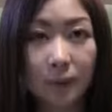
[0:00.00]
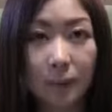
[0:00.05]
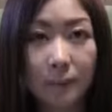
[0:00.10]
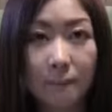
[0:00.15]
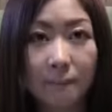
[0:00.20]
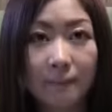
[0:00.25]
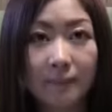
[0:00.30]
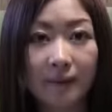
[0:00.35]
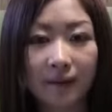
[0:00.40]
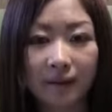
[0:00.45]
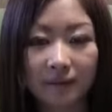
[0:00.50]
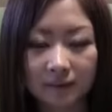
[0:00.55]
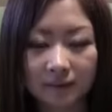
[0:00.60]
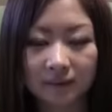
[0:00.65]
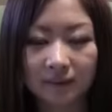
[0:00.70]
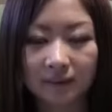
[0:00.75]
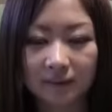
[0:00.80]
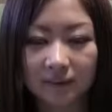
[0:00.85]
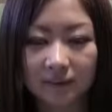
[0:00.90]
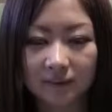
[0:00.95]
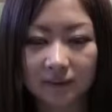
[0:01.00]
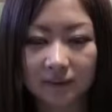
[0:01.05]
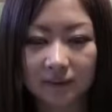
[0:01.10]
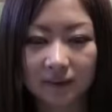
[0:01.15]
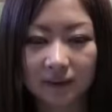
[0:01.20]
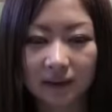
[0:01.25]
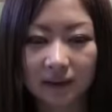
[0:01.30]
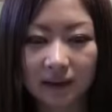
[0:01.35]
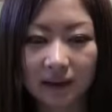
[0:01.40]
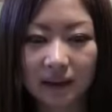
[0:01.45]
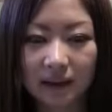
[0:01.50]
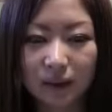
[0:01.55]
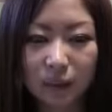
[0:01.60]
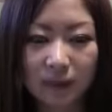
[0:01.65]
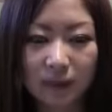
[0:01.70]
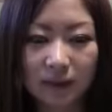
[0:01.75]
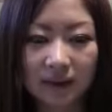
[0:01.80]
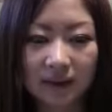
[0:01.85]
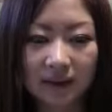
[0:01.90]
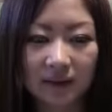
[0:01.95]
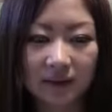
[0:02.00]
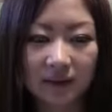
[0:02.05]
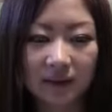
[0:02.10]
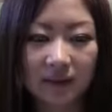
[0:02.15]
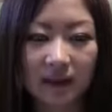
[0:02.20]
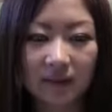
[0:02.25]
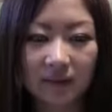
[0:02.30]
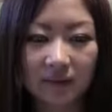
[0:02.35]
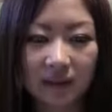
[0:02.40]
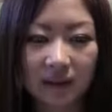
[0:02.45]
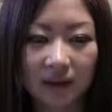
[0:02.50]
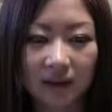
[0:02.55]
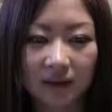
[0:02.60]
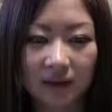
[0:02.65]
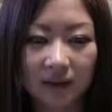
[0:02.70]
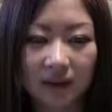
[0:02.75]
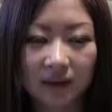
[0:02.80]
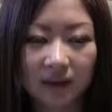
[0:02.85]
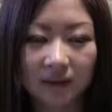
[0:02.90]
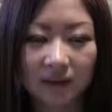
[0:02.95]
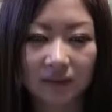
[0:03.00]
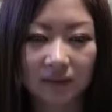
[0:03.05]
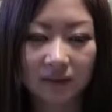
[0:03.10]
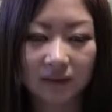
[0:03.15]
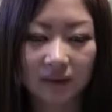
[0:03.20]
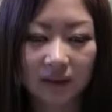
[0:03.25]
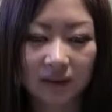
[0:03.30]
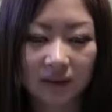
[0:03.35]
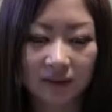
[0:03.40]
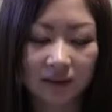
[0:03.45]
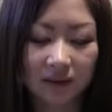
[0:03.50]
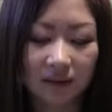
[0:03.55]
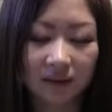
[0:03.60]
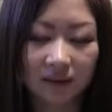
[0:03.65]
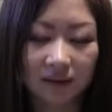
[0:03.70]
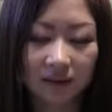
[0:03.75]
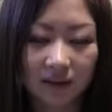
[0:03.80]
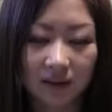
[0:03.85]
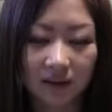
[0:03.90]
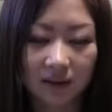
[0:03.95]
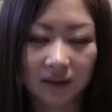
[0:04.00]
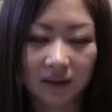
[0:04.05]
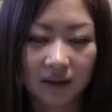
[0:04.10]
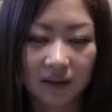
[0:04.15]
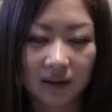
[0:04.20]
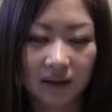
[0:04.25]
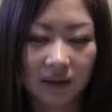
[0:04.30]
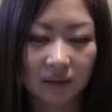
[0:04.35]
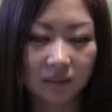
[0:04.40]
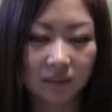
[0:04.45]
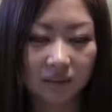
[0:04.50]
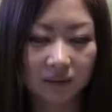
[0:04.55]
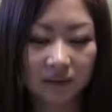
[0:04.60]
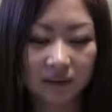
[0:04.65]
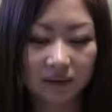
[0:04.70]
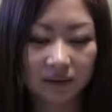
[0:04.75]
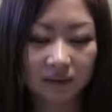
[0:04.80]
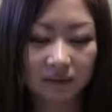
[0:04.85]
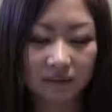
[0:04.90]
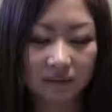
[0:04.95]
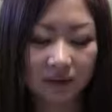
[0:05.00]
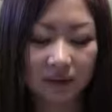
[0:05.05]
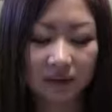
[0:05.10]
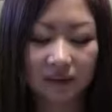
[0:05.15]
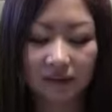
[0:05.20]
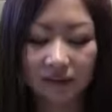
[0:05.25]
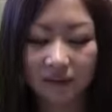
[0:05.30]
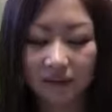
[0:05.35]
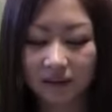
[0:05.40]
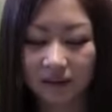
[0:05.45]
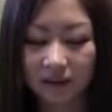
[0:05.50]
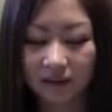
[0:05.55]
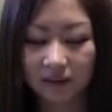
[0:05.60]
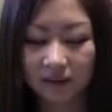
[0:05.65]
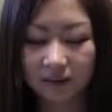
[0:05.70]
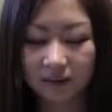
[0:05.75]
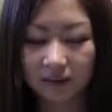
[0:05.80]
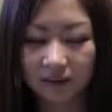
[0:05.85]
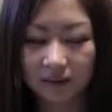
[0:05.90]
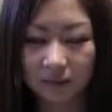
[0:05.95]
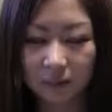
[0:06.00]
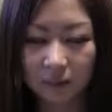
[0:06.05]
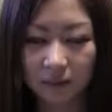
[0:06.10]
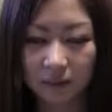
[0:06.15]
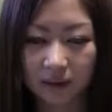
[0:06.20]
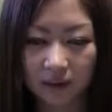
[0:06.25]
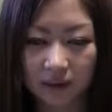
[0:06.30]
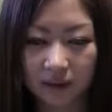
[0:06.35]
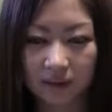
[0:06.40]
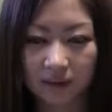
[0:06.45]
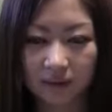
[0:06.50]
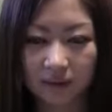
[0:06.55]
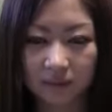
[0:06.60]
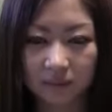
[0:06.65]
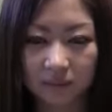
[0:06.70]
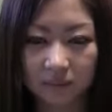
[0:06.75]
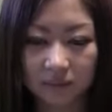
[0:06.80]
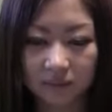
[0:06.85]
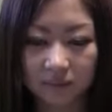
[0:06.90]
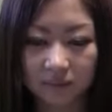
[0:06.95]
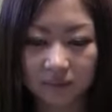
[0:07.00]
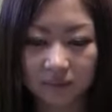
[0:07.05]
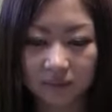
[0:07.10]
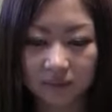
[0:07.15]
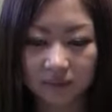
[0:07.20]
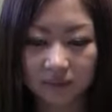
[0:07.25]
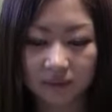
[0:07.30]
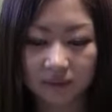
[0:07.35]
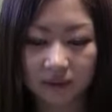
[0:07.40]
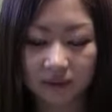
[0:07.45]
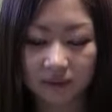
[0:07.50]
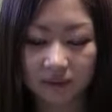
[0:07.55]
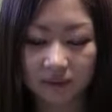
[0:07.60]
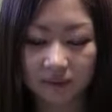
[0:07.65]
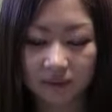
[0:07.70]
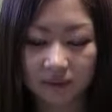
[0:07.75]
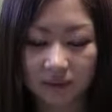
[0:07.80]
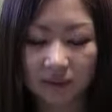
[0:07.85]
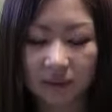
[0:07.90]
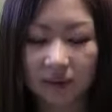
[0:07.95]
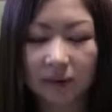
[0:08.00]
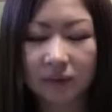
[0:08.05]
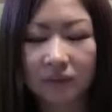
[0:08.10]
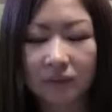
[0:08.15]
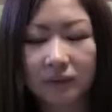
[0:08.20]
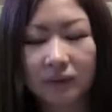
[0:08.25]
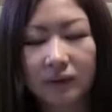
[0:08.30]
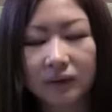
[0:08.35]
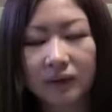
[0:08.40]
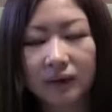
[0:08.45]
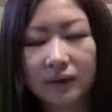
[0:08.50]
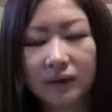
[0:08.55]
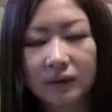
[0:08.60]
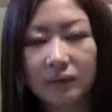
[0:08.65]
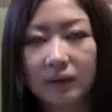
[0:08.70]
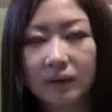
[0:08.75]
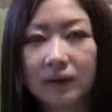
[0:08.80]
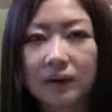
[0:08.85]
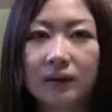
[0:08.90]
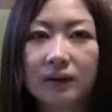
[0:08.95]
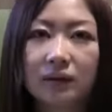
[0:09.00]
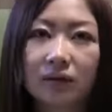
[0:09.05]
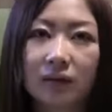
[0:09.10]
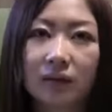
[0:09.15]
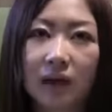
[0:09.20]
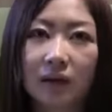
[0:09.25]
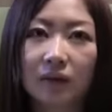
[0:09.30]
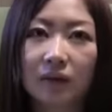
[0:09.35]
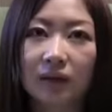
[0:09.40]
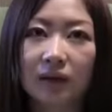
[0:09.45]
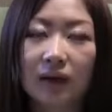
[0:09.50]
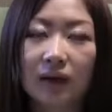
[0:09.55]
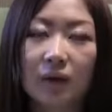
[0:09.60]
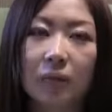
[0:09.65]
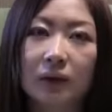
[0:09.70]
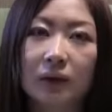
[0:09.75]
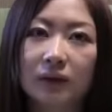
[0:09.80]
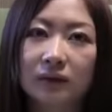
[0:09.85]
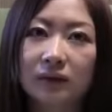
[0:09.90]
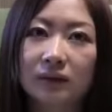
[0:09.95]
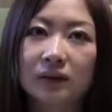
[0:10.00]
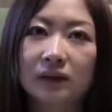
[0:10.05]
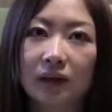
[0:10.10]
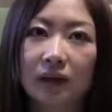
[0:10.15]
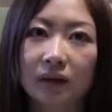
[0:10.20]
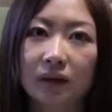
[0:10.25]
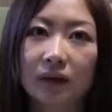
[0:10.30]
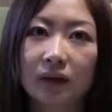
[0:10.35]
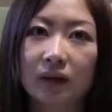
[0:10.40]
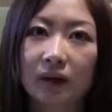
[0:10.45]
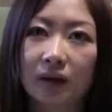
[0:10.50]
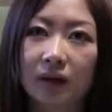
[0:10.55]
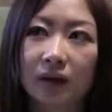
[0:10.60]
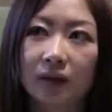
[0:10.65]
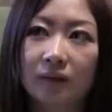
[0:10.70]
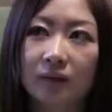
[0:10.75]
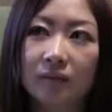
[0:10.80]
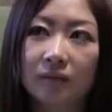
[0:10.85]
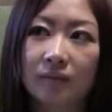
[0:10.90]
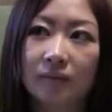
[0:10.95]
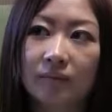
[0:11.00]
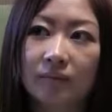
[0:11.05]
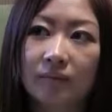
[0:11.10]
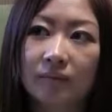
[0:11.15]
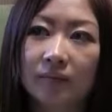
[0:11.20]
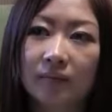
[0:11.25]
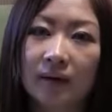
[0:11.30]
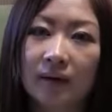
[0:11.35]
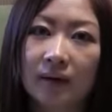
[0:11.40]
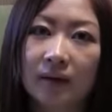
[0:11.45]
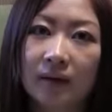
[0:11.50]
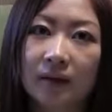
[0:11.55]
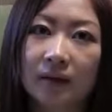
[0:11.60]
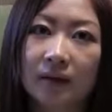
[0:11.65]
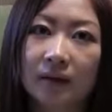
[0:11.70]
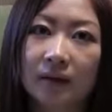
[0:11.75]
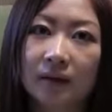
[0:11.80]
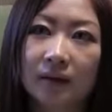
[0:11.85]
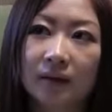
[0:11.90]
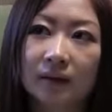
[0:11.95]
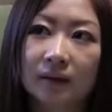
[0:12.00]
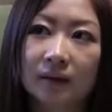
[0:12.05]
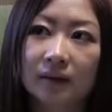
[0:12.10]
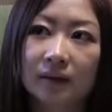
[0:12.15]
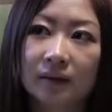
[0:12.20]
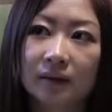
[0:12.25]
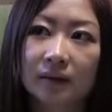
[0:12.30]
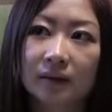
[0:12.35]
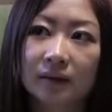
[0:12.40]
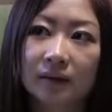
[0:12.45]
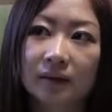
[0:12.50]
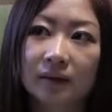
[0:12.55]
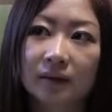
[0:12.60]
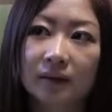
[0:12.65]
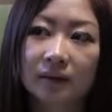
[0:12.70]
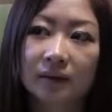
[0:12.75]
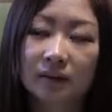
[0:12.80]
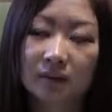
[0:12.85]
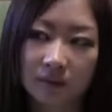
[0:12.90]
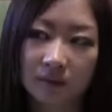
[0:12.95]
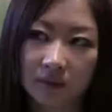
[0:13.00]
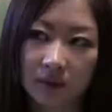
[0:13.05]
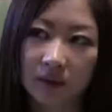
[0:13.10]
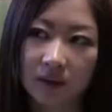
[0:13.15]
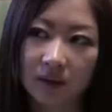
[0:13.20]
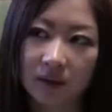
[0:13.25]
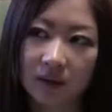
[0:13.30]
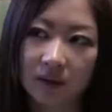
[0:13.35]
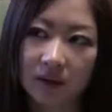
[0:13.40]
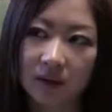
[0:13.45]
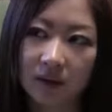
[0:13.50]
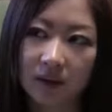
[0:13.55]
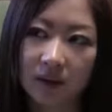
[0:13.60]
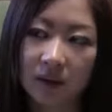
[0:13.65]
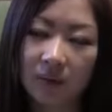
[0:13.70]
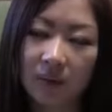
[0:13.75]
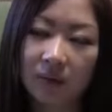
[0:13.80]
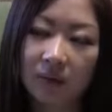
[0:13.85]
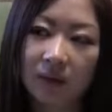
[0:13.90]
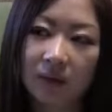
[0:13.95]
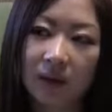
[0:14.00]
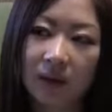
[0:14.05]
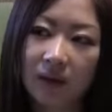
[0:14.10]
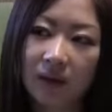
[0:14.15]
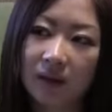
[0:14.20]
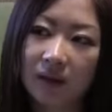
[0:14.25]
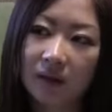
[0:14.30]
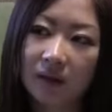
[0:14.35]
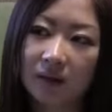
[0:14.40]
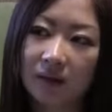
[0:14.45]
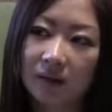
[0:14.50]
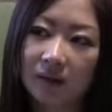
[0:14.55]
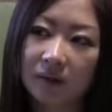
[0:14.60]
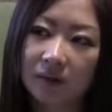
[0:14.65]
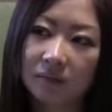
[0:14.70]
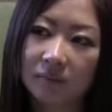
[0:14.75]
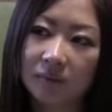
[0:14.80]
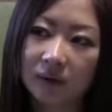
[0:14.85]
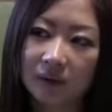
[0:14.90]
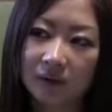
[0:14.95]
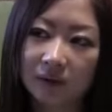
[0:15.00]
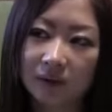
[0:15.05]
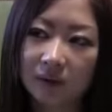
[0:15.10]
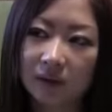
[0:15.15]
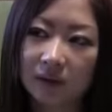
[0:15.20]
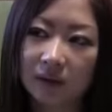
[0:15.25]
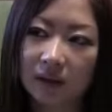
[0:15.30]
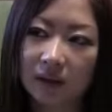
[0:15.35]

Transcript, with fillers: ねそうそうそうだから1人で買うんやったらちょっと高くなるからもし2人とか3人とかおったらその分安くなるあれ一番少ないのって何枚綴りあったっけ6枚綴りと12枚綴りそうかほんなら、まあ、1人で